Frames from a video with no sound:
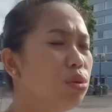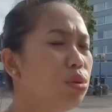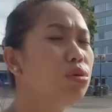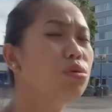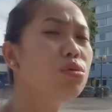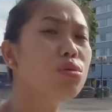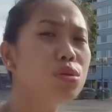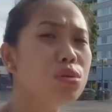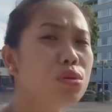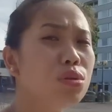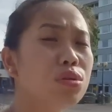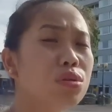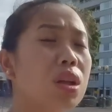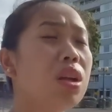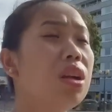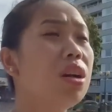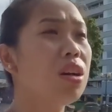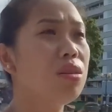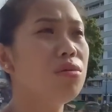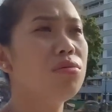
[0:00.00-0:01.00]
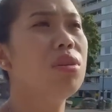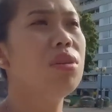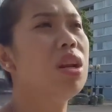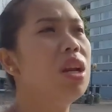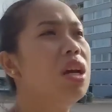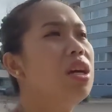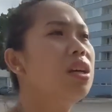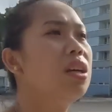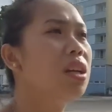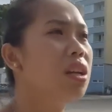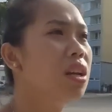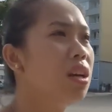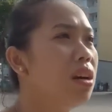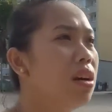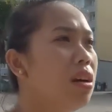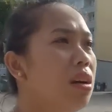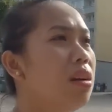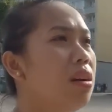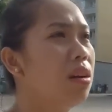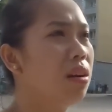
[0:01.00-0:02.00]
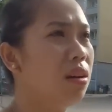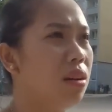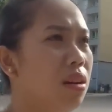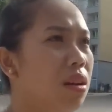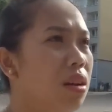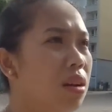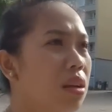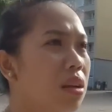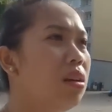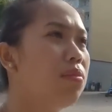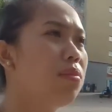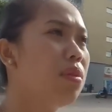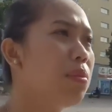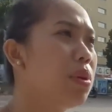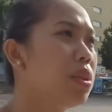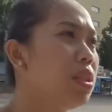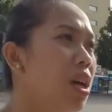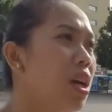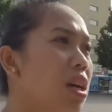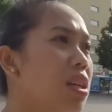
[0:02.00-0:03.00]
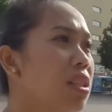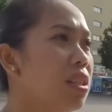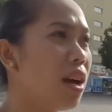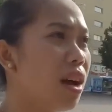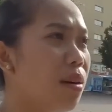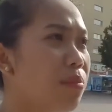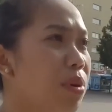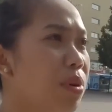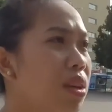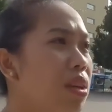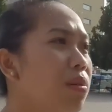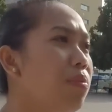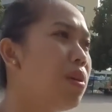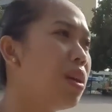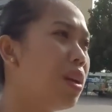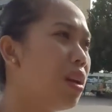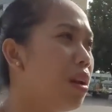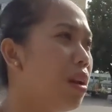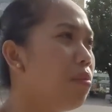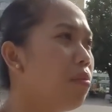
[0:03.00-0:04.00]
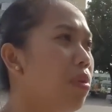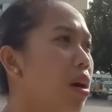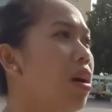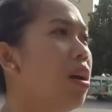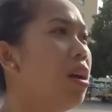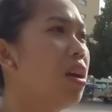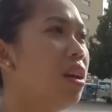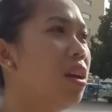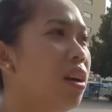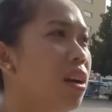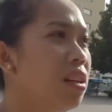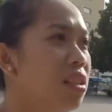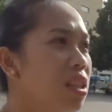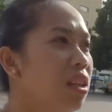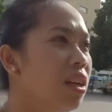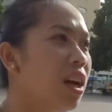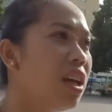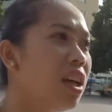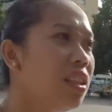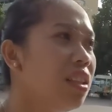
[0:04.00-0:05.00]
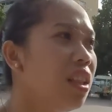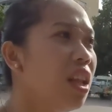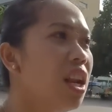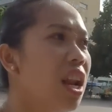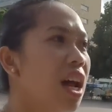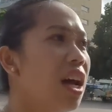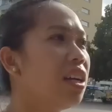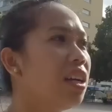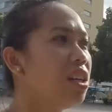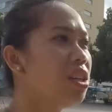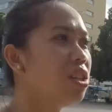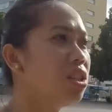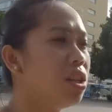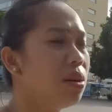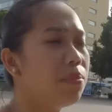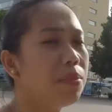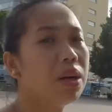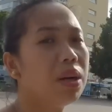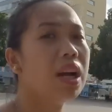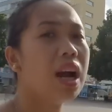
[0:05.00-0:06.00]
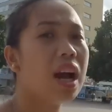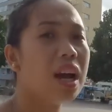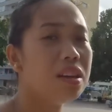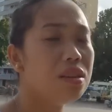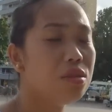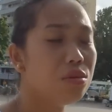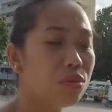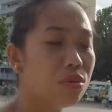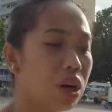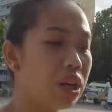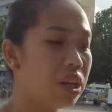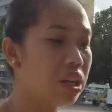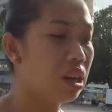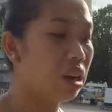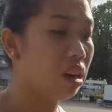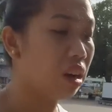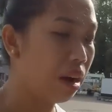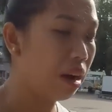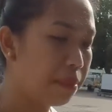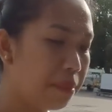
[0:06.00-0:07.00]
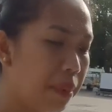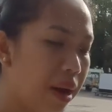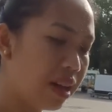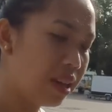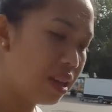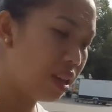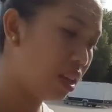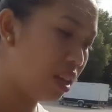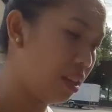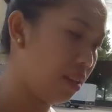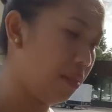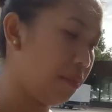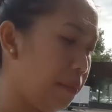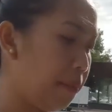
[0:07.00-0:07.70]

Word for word: Gustong gusto ko talaga yung lalaki na nagmamasahe sa amin ni ba? Kasi kahit lalaki siya, magaan yung kanyang kamay.